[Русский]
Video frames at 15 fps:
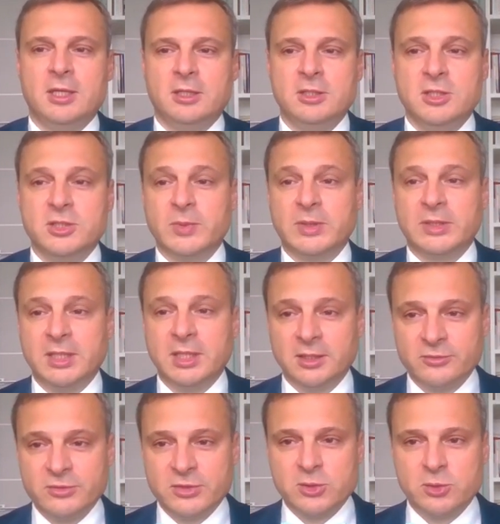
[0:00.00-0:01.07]
э, несмотря
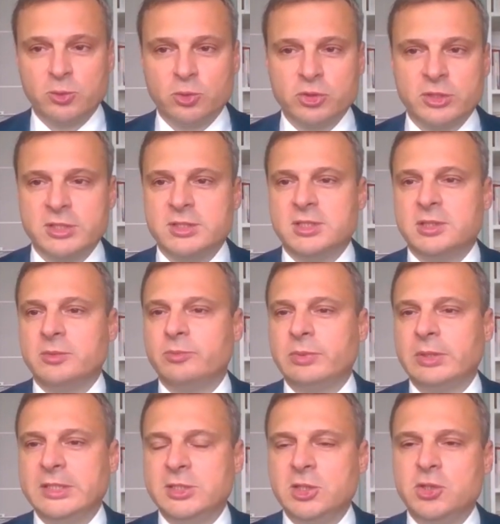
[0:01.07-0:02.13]
на все сложности
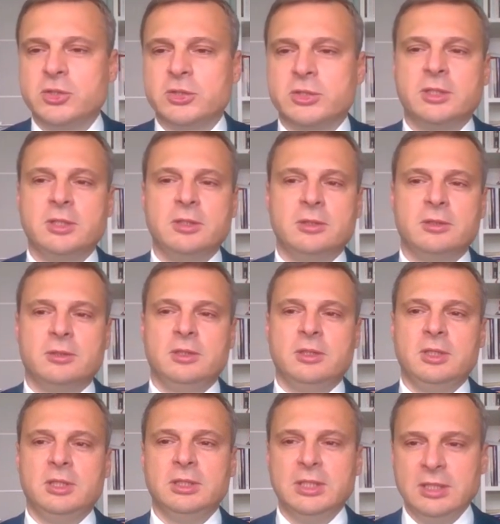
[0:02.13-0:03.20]
политические
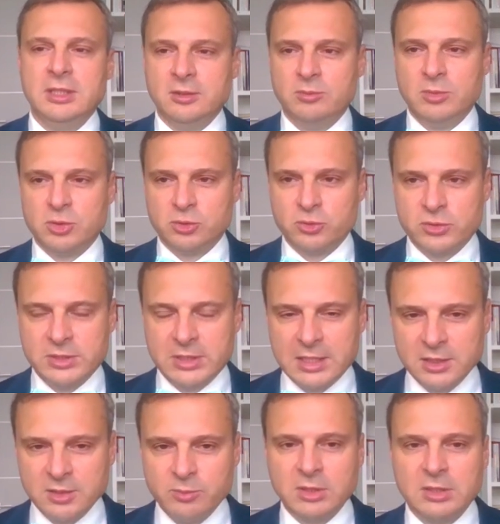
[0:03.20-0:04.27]
и иные между
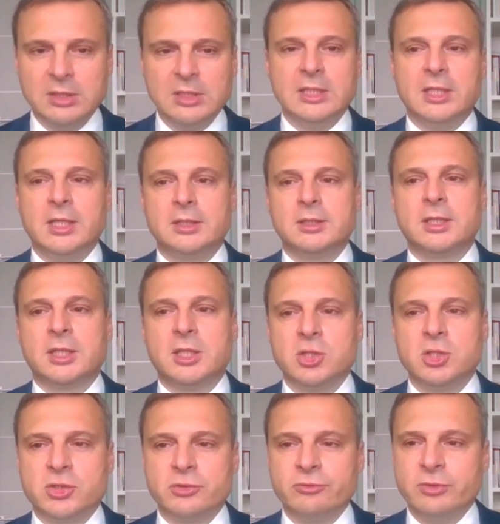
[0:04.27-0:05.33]
странами. Это
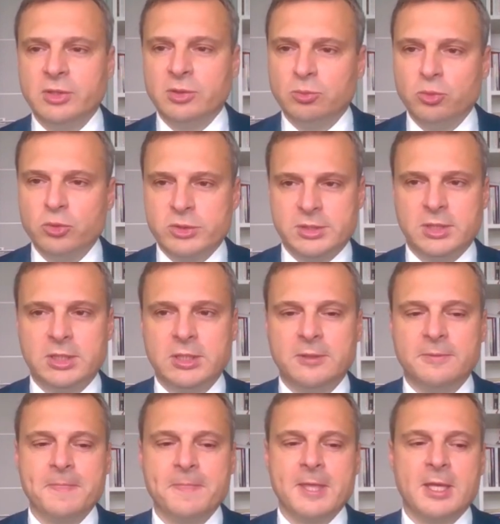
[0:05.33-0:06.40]
такие живые
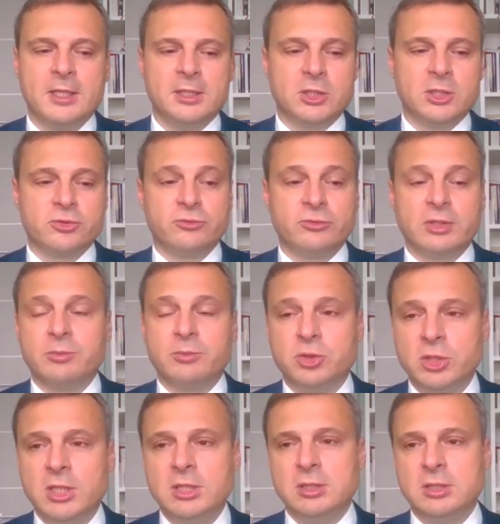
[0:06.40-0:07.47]
мостики нашего
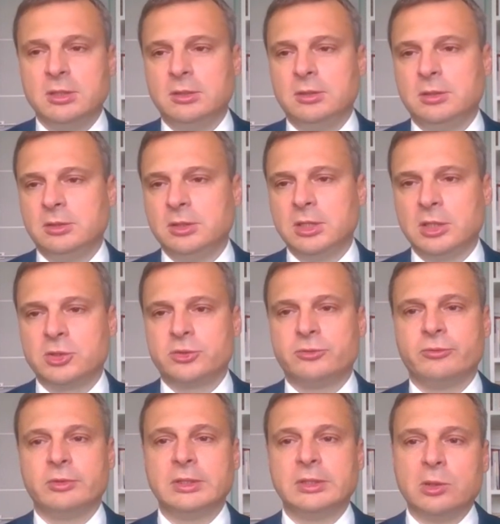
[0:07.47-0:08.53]
общения,
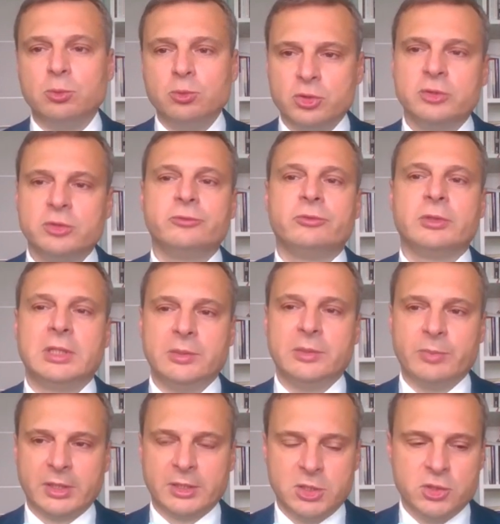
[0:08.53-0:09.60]
нашего научного и
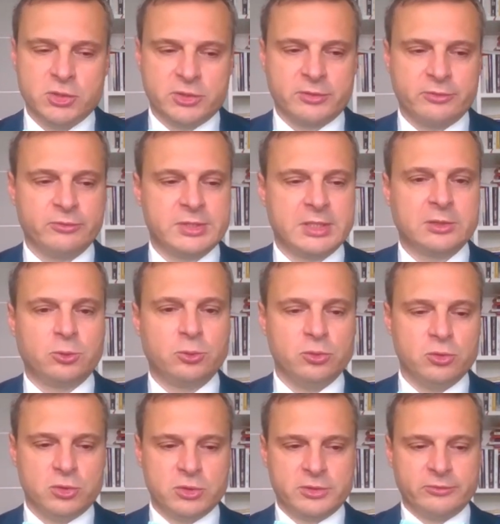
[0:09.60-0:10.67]
практического
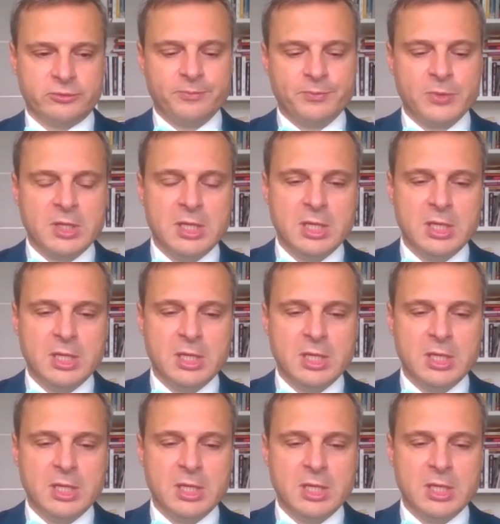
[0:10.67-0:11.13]
сотрудничества.